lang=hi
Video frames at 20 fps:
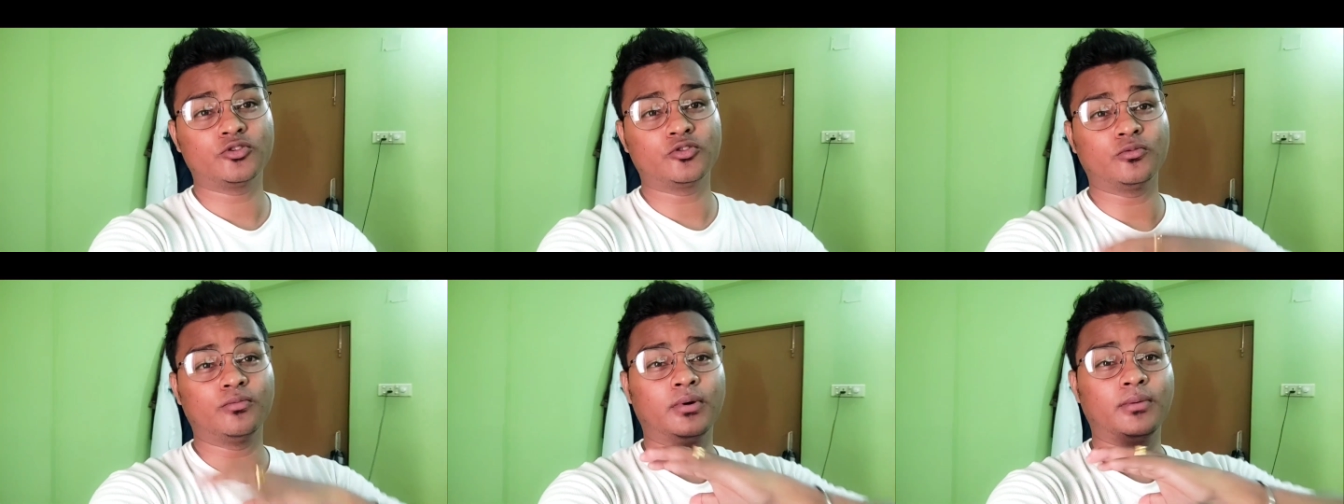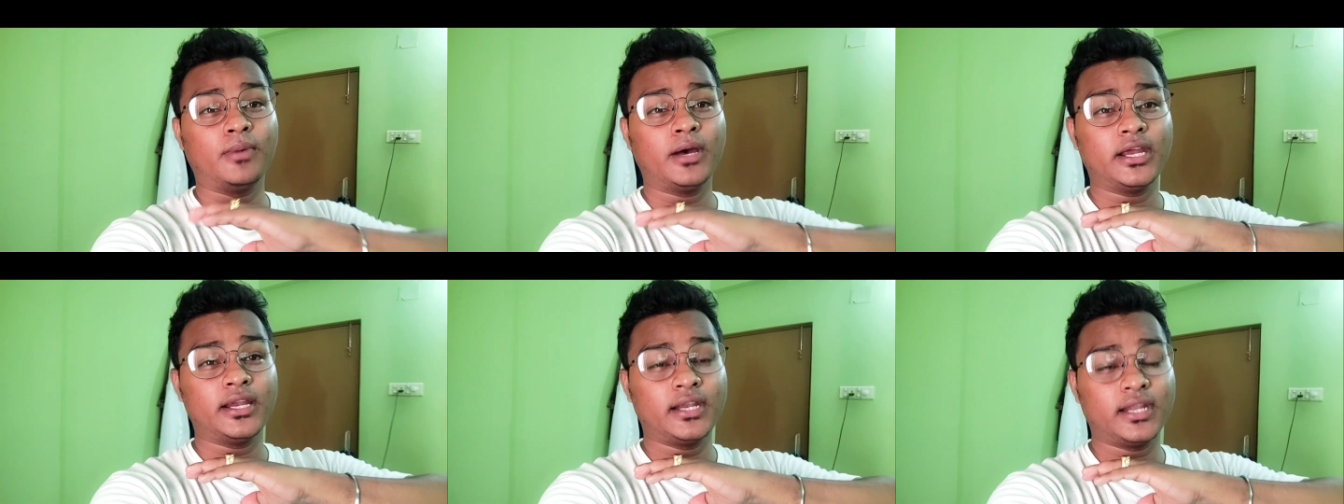सो
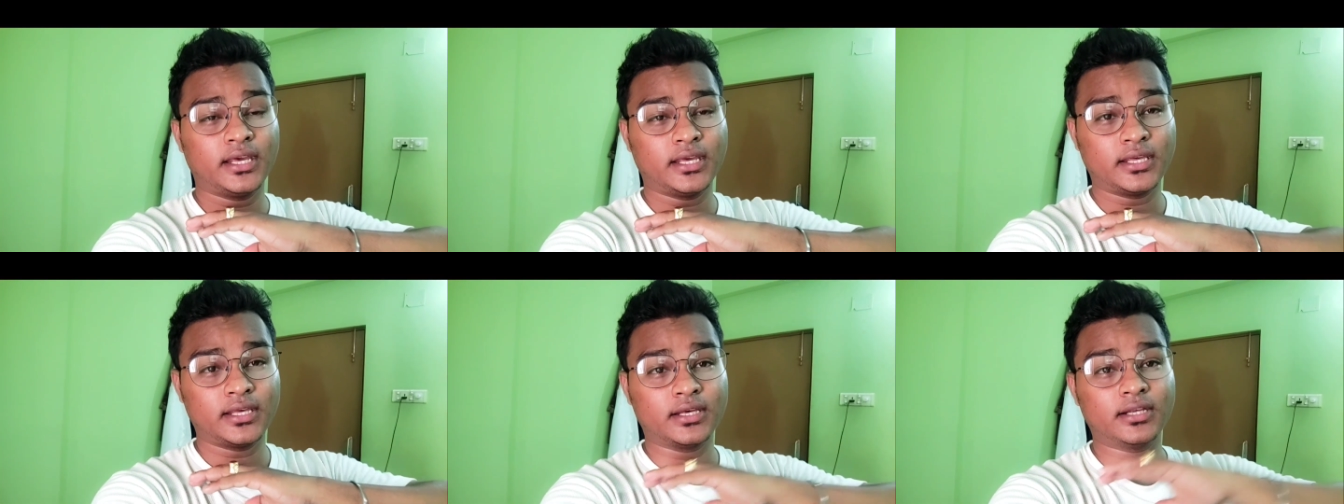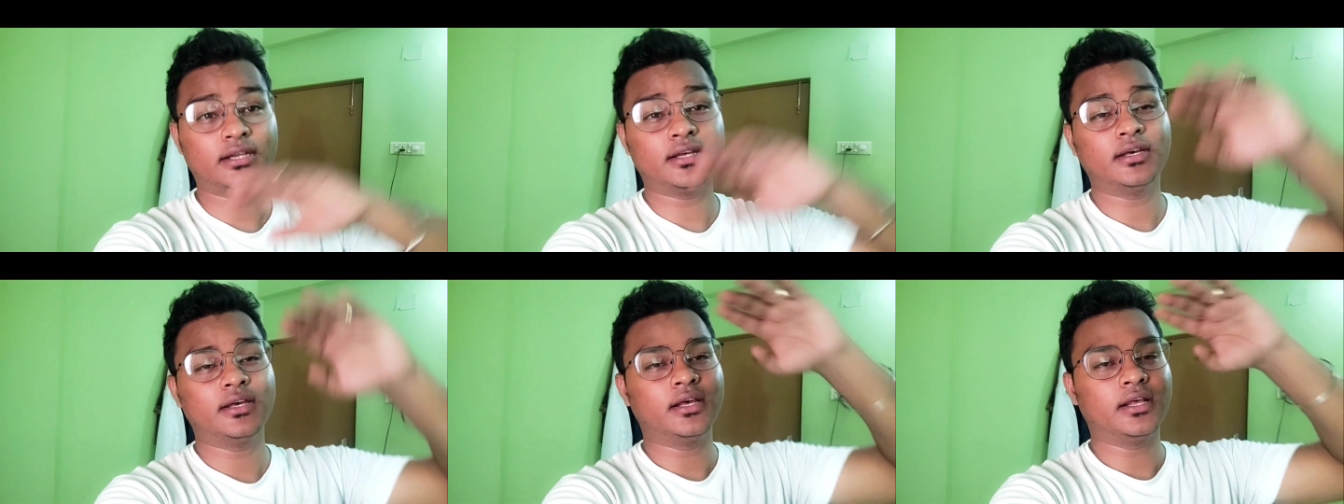बाय टेक
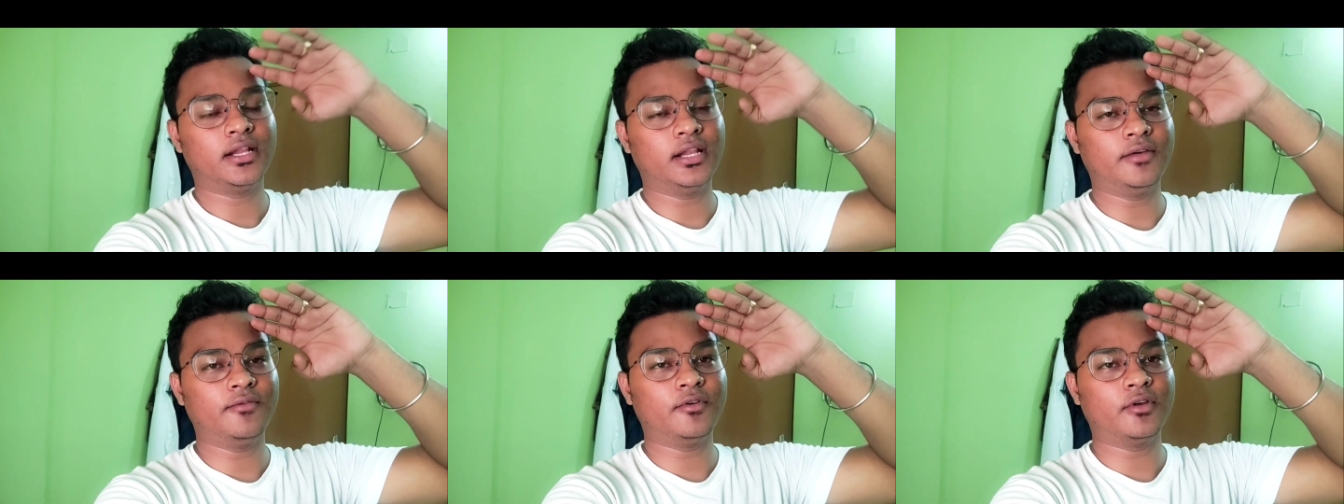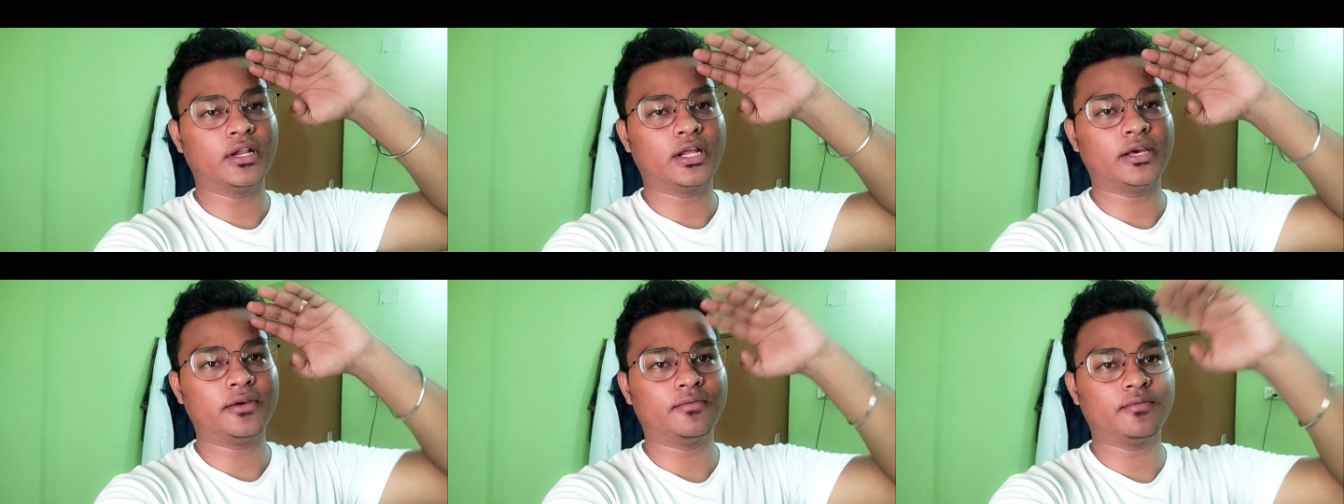केयर लिव
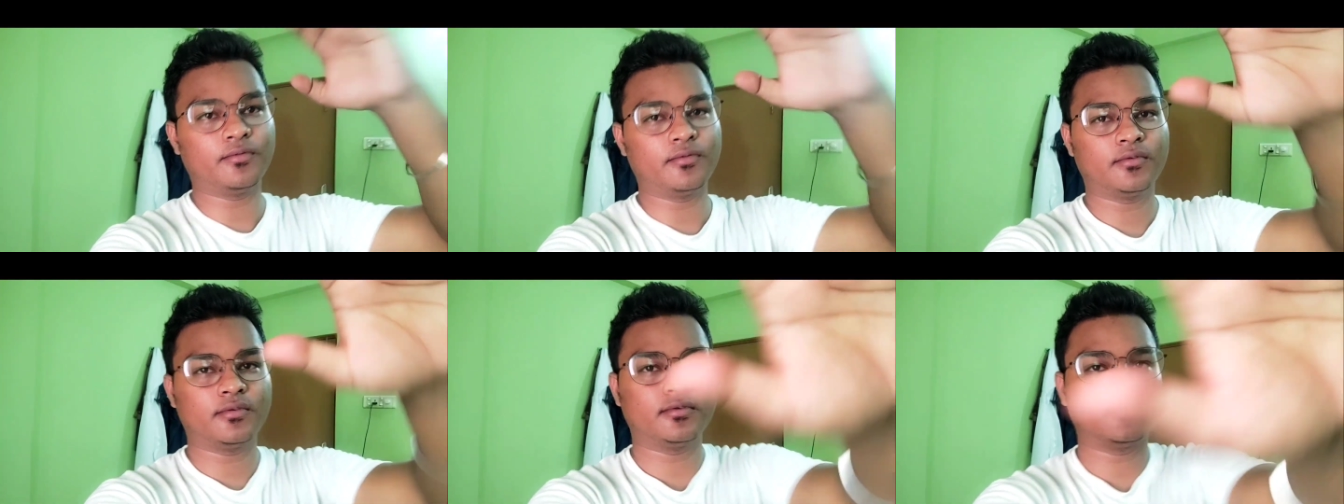योर लाइफ